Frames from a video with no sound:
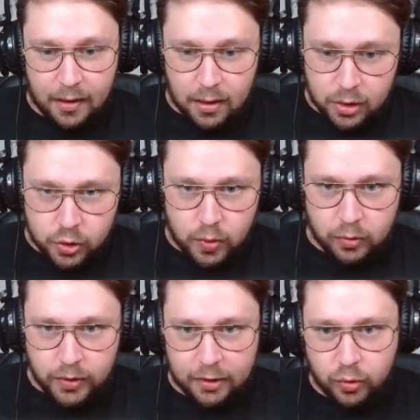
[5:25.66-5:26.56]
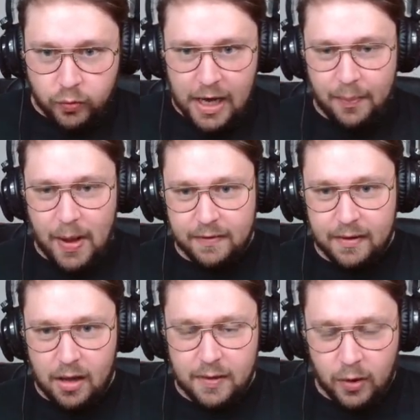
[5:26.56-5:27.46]
Je crois qu'on a retrouvé la base
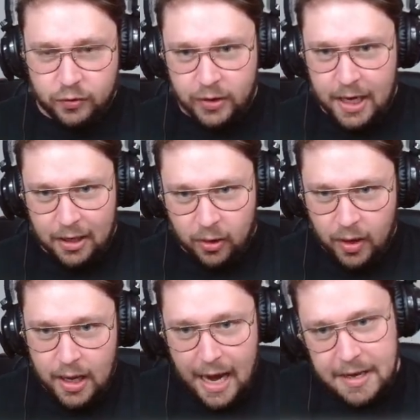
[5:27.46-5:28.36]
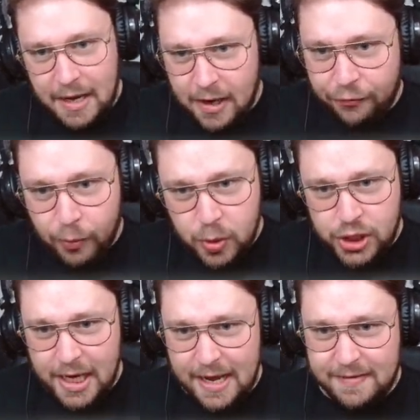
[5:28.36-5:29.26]
euh, dimensionnelle, gros Attends, attends, faut
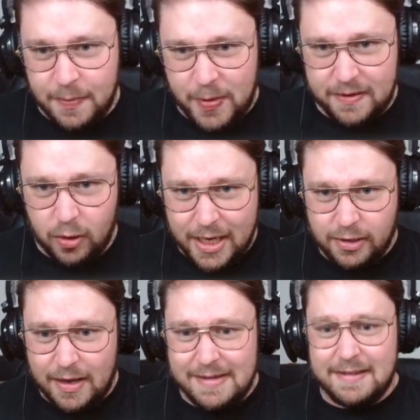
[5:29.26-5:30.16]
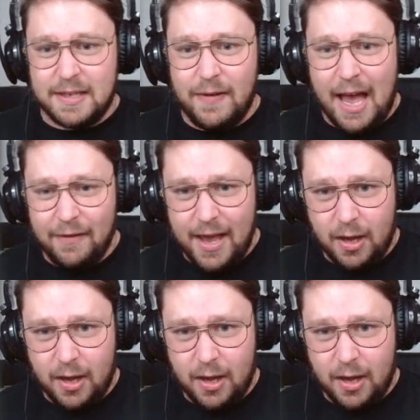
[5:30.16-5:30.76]
bouger, il y a SCP-096 qui va arriver,